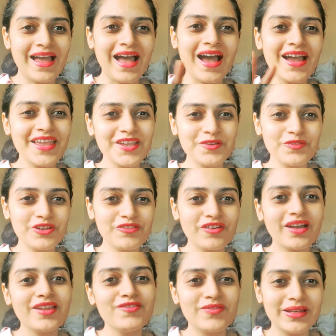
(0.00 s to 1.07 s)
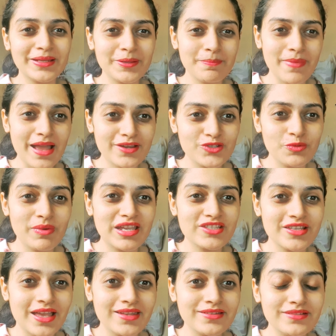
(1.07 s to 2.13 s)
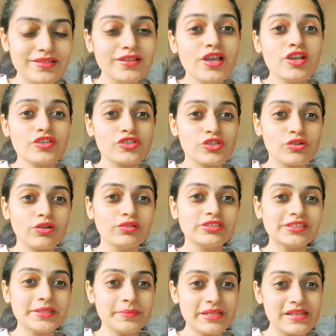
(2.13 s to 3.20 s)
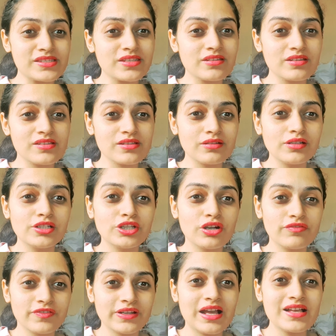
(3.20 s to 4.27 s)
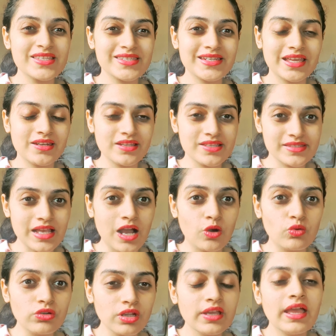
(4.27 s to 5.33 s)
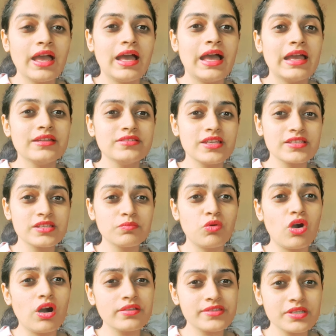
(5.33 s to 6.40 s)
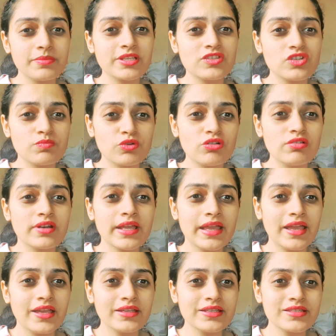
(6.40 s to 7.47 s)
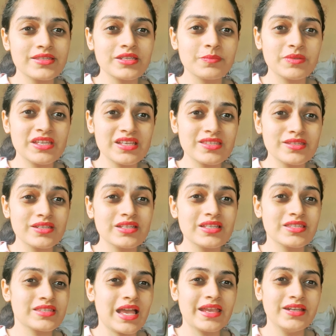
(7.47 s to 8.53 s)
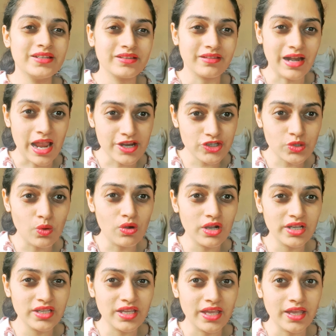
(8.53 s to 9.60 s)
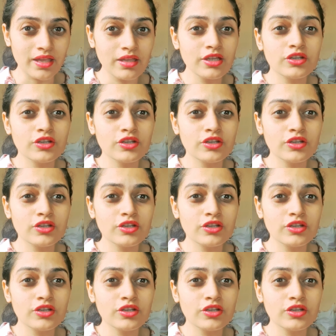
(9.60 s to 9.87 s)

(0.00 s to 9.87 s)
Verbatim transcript: Hi everyone, welcome back to my channel. So CBSE result of class 10 is out and जैसे बहुत से बच्चे बोल रहे हैं कि CBSE की site crash हो गई है